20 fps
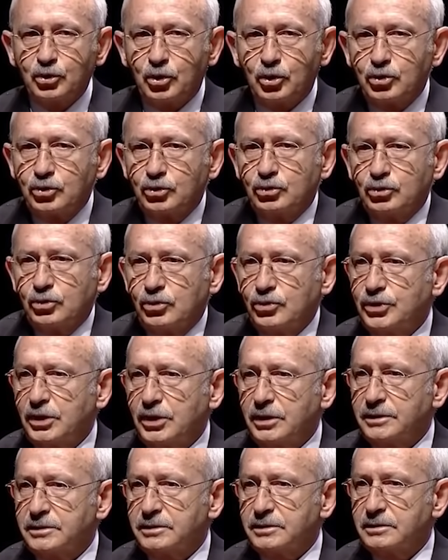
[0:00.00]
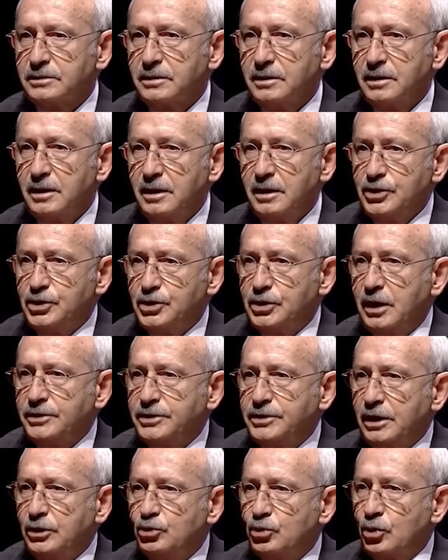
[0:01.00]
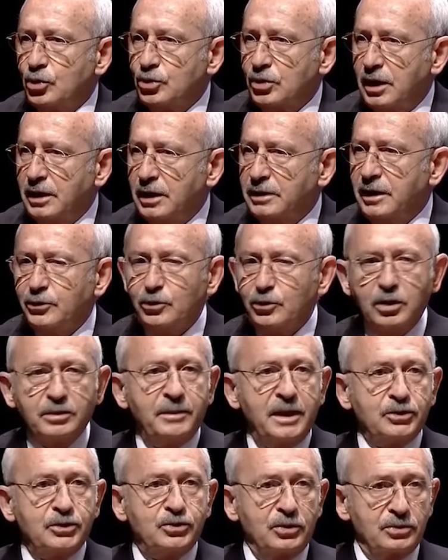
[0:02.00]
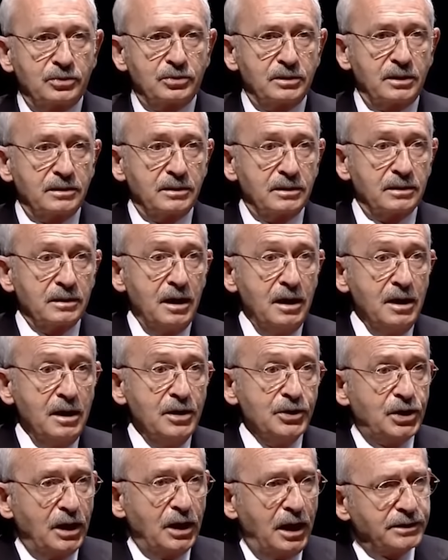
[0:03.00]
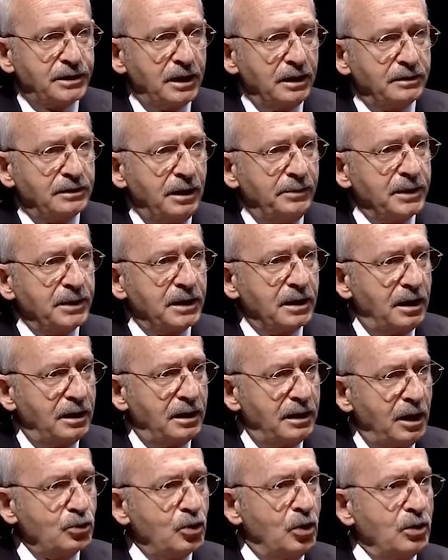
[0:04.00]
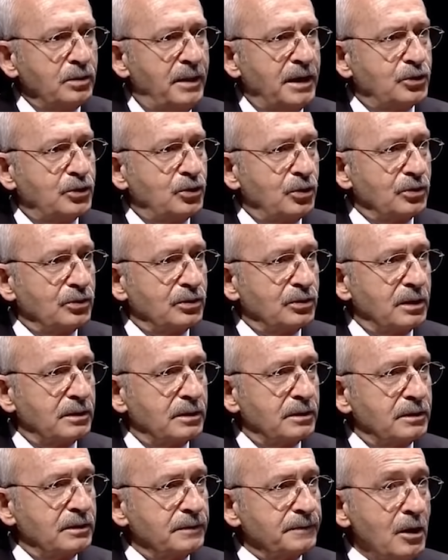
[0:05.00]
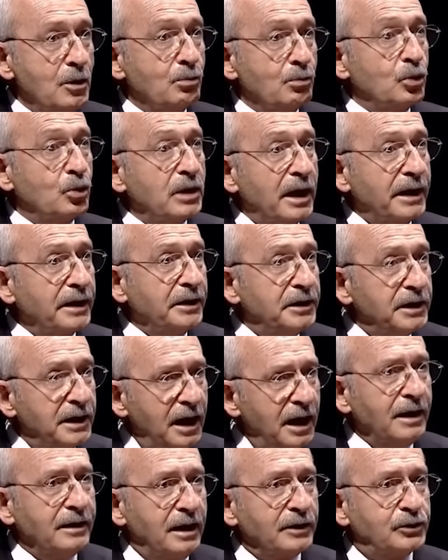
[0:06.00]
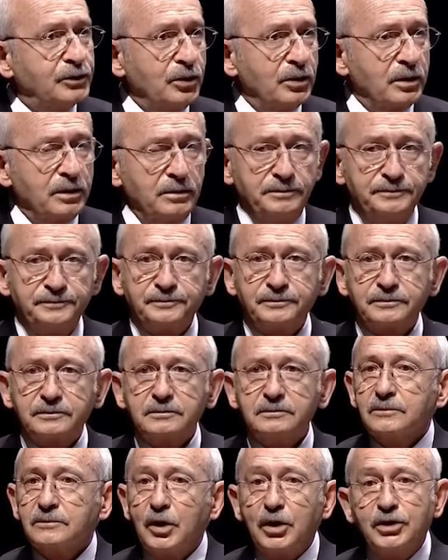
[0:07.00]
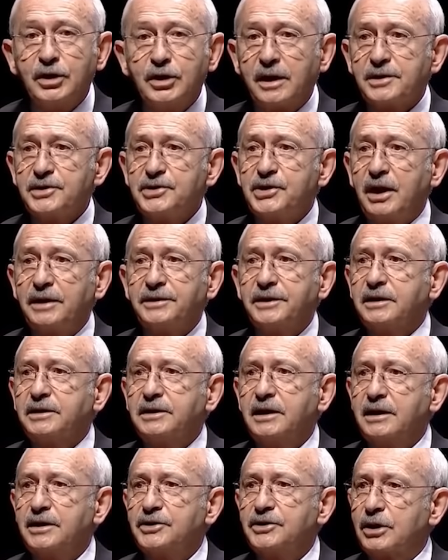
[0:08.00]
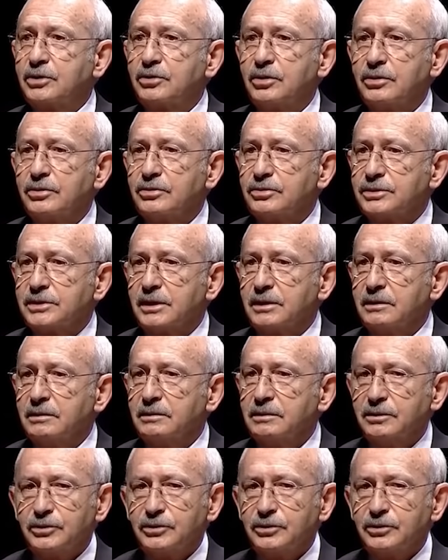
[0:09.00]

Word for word: Doğru duracağız. Siyaset doğru alan olmak zorundadır. Siyasette bir ahlak olmak zorundadır. Bunları niye anlatıyorum? E yarın sandık gelecek önünüze.